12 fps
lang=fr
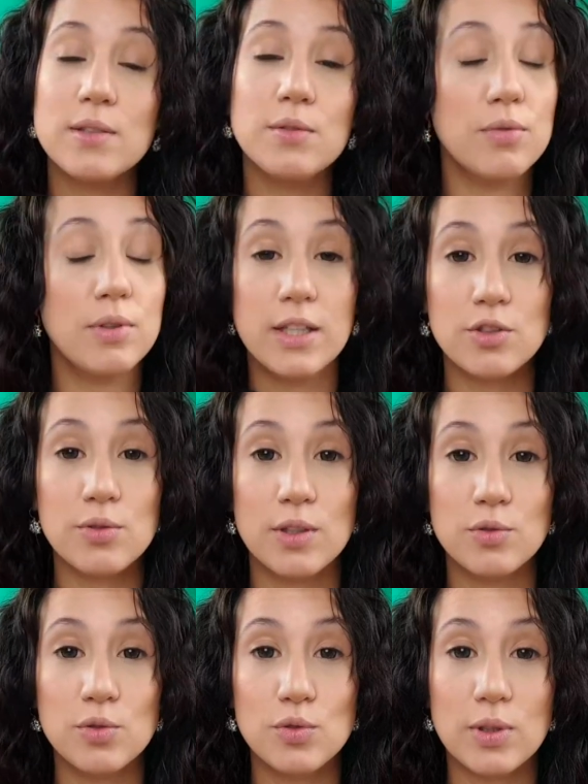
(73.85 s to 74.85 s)
Si vous voulez un jour
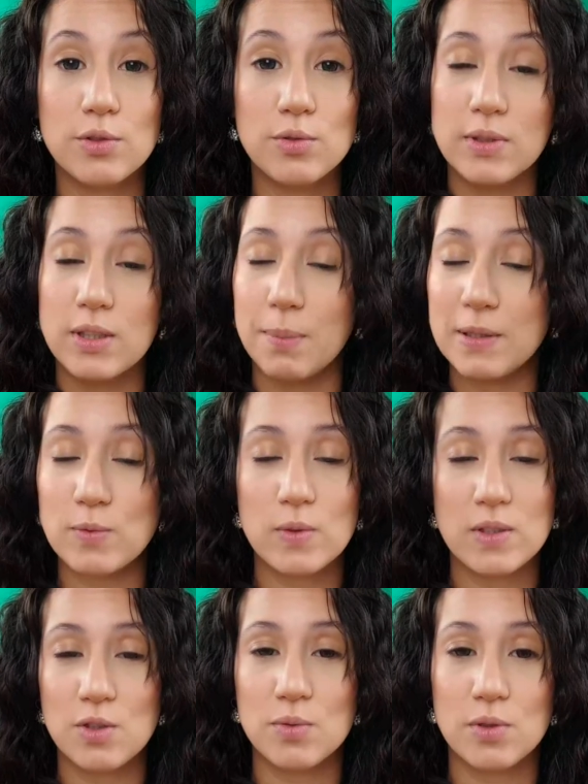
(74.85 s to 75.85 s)
un tuto là-dessus, il n'y a pas de
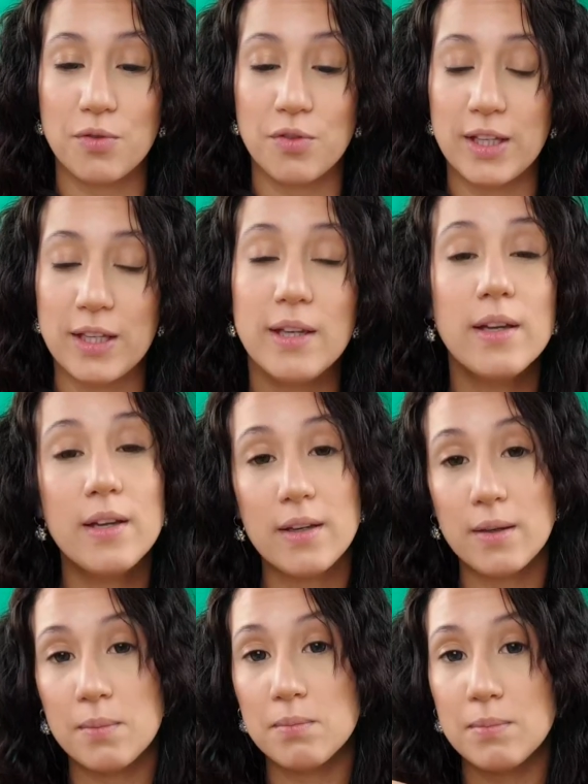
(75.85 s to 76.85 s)
souci, je vous en ferai.
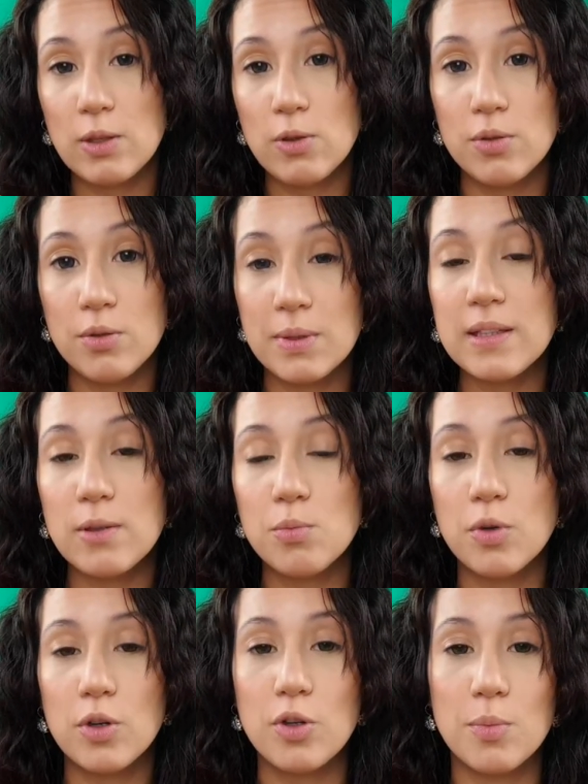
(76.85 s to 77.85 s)
Mettez-le mettez -le
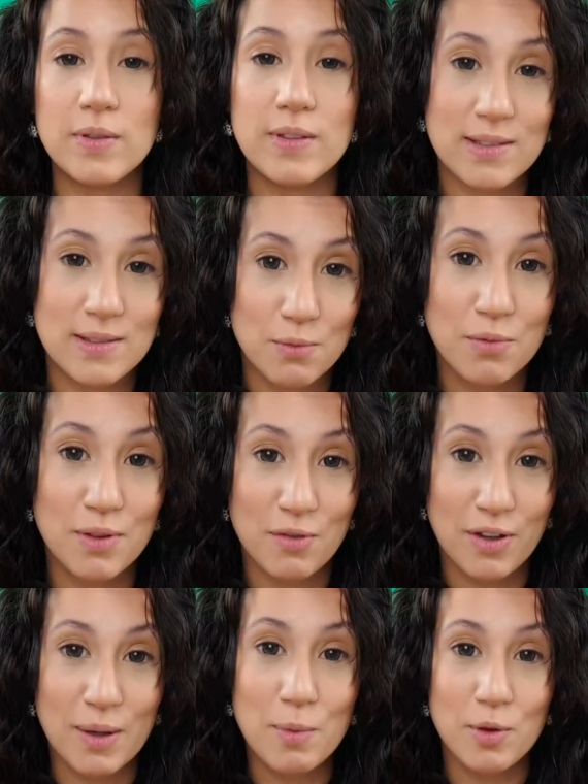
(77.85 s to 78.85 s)
moi en commentaire si vous voulez
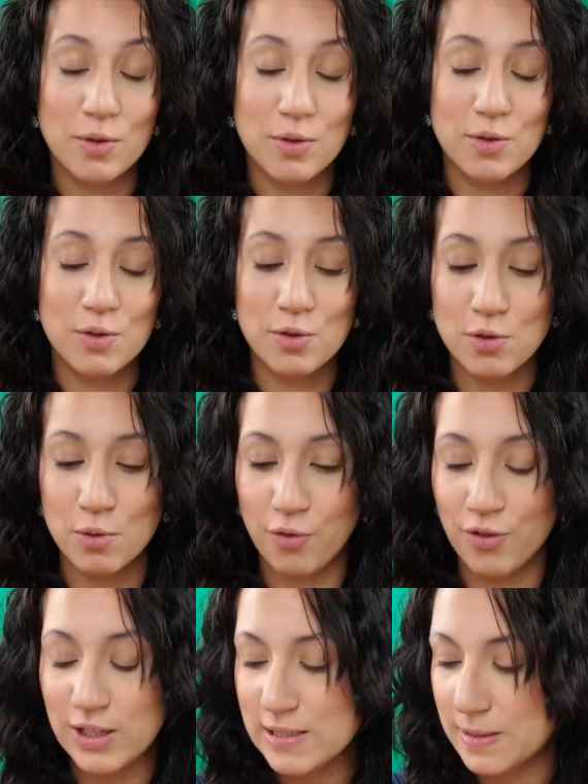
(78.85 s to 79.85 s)
vraiment que je
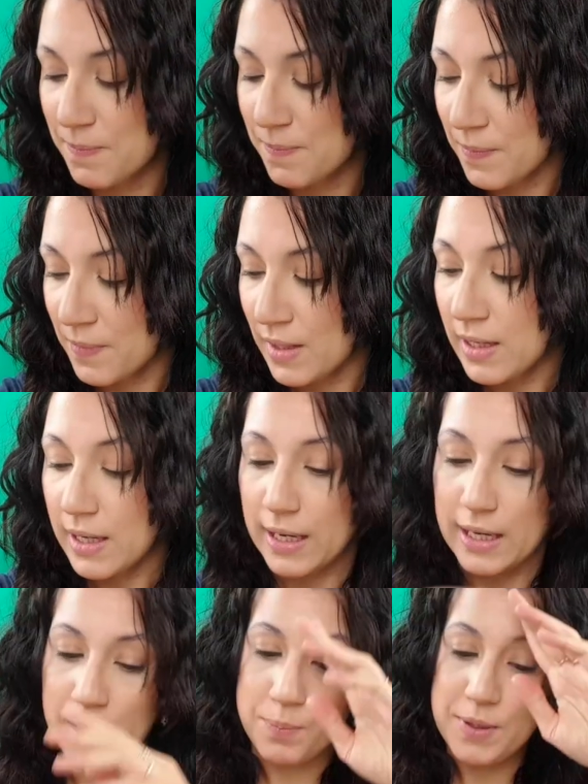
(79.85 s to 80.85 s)
le fasse.
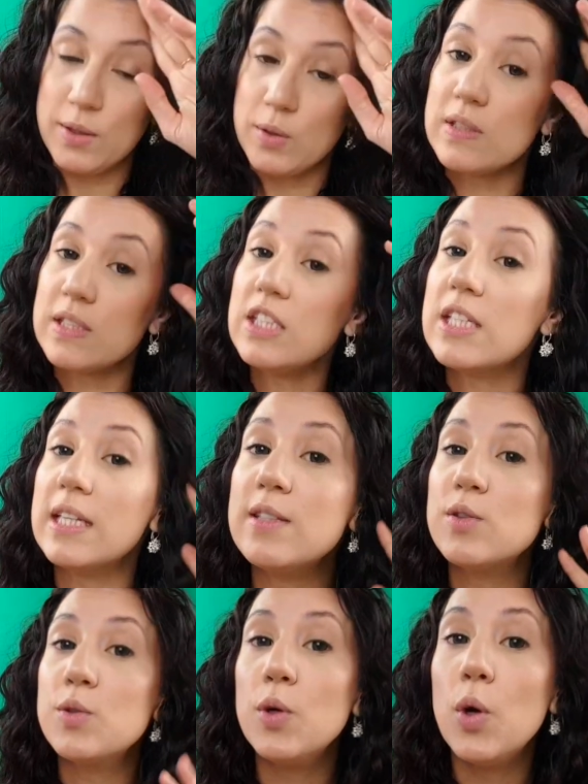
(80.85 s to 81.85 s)
Et puis aussi, j'ai
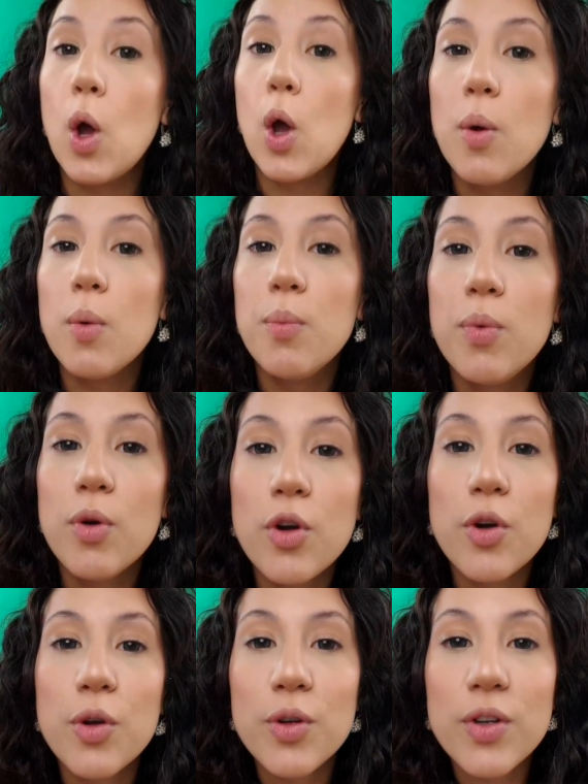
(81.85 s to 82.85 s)
les yeux
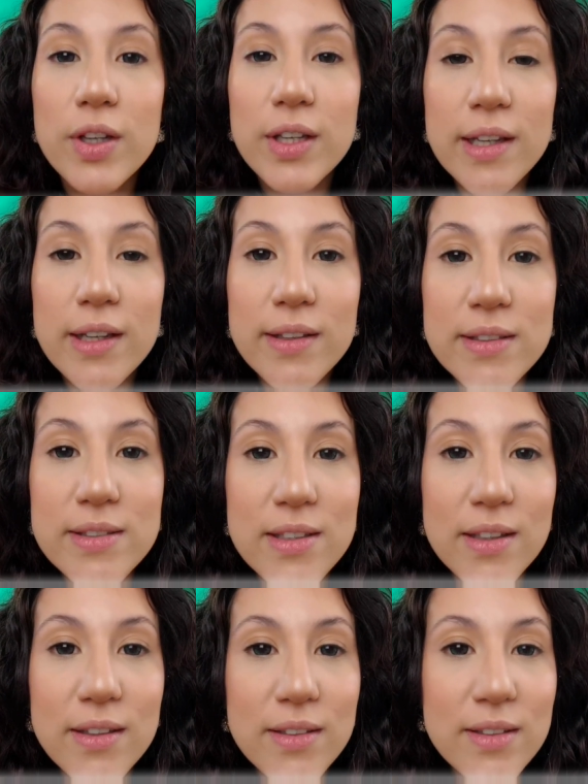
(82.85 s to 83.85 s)
bleus, regardez
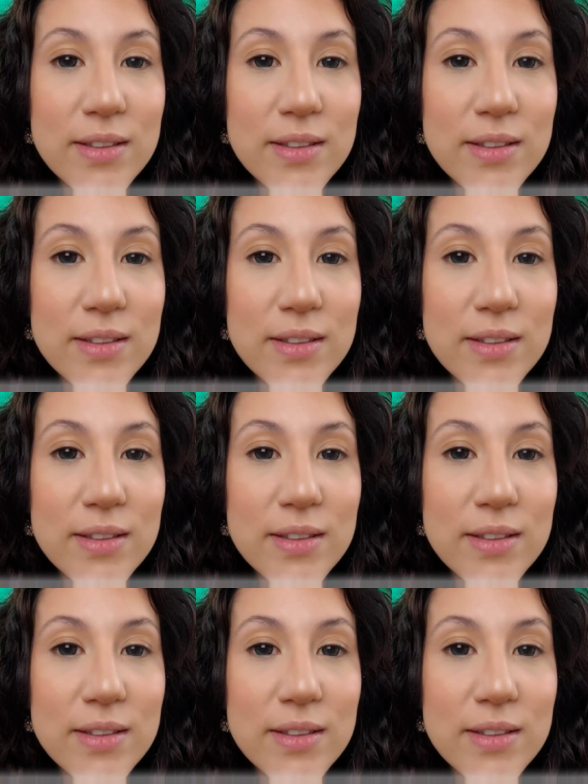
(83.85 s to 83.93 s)
ça.